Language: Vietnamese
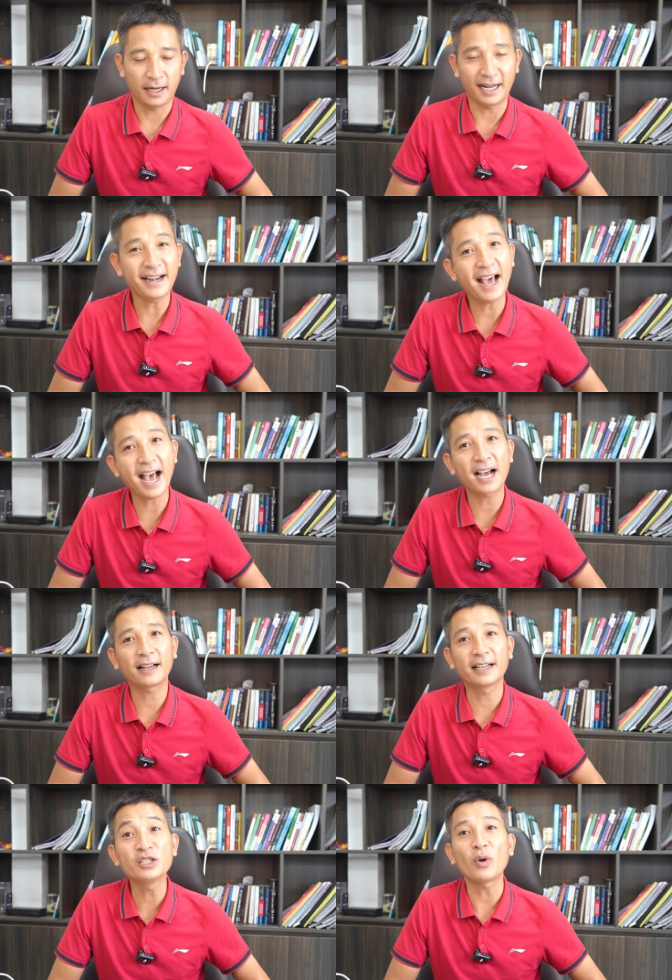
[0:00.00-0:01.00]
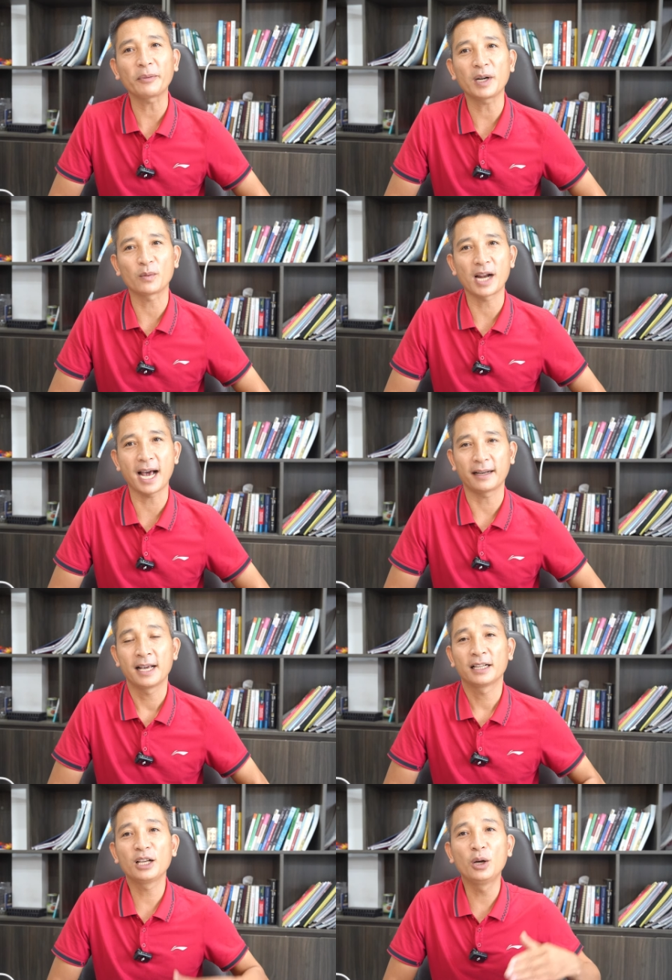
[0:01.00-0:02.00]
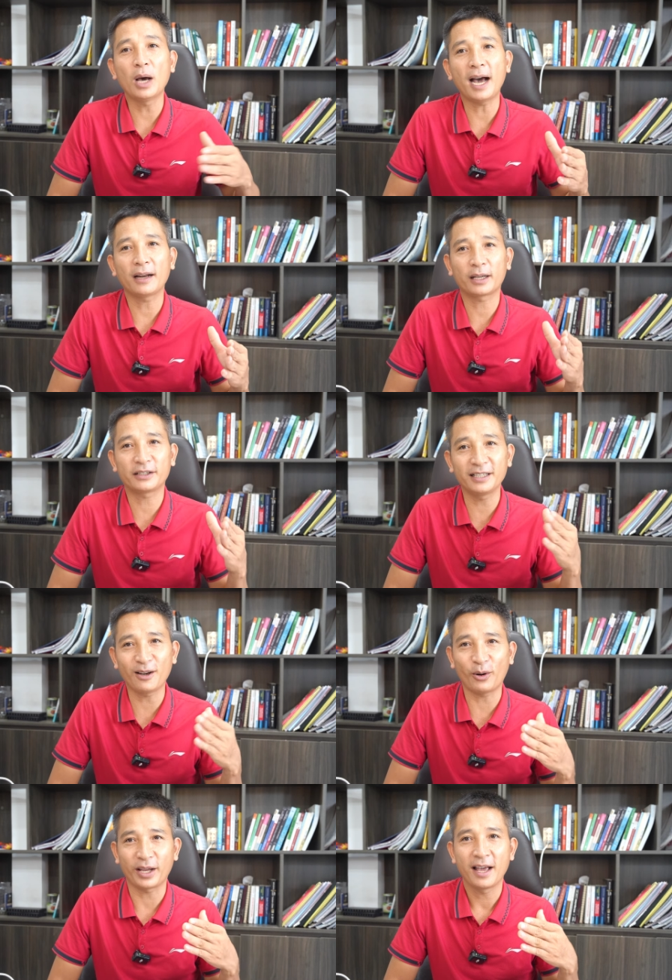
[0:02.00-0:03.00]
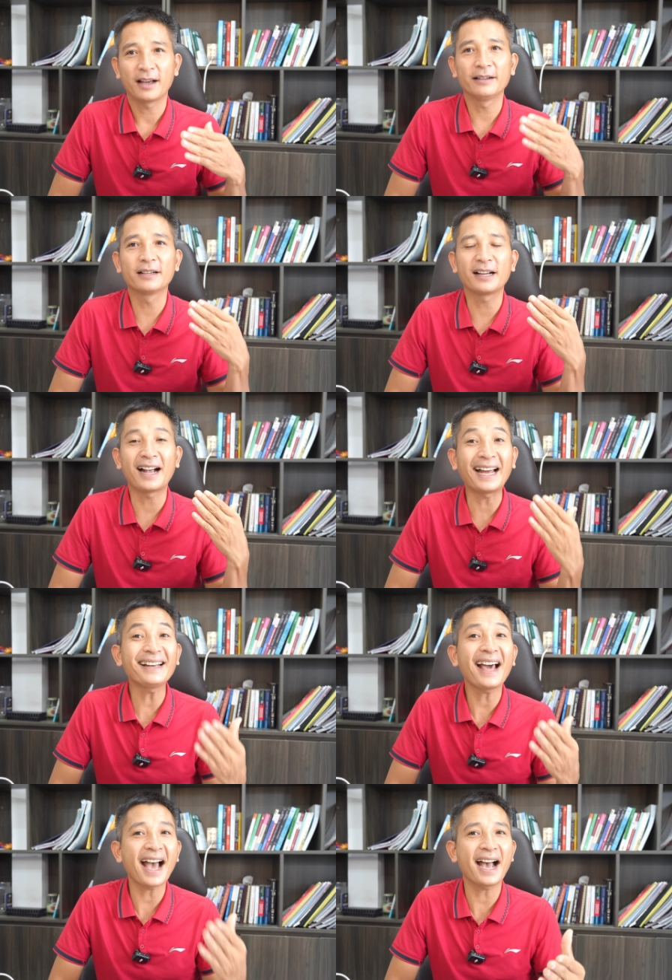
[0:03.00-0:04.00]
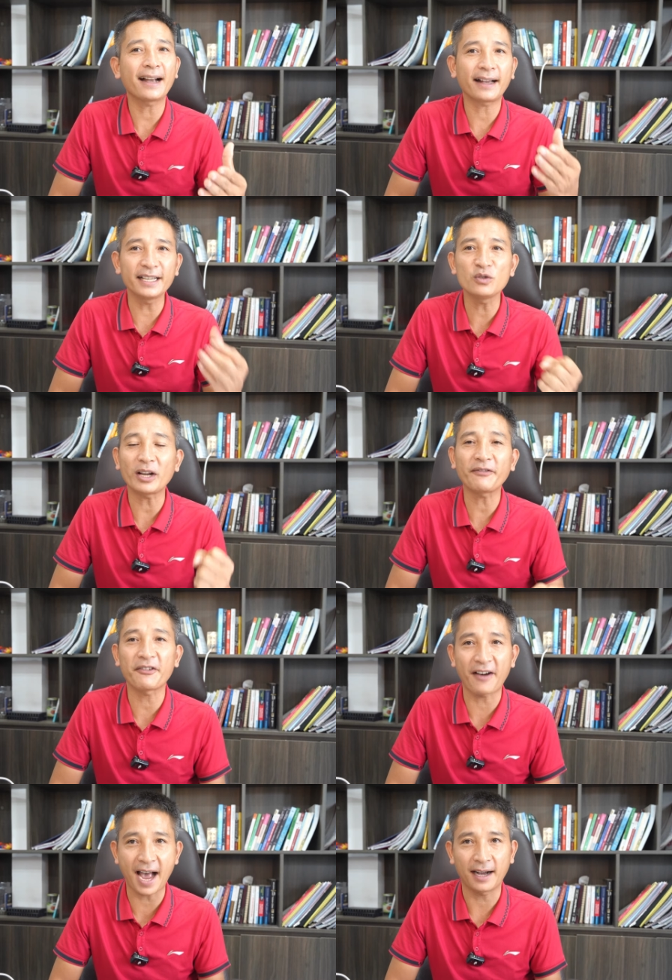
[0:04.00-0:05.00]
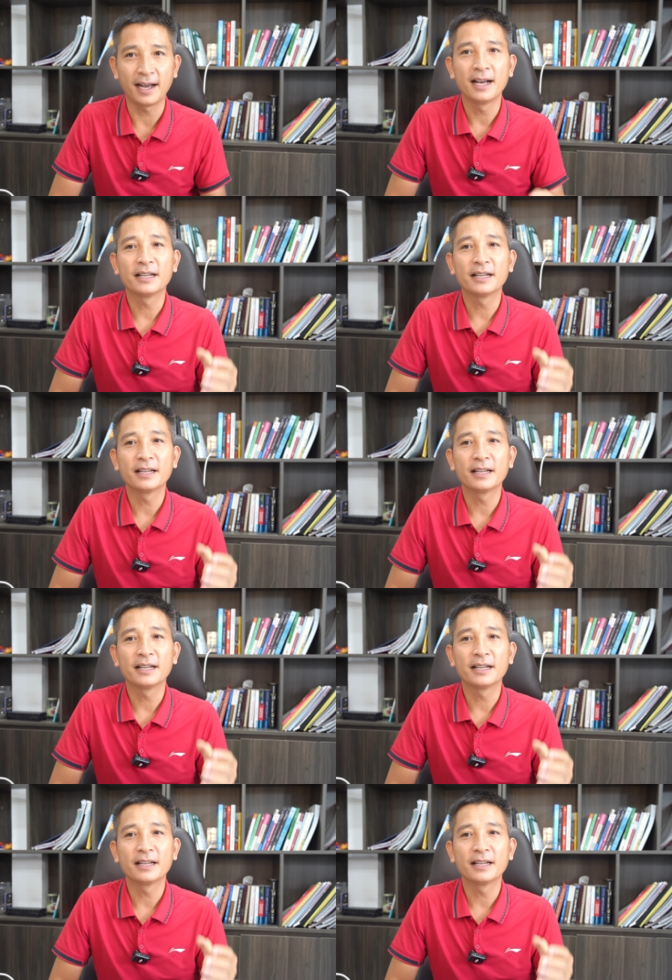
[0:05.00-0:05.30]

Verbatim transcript: ngân hàng kinh doanh bất động sản thì à, được, xin lỗi được ngân hàng kinh doanh về vàng.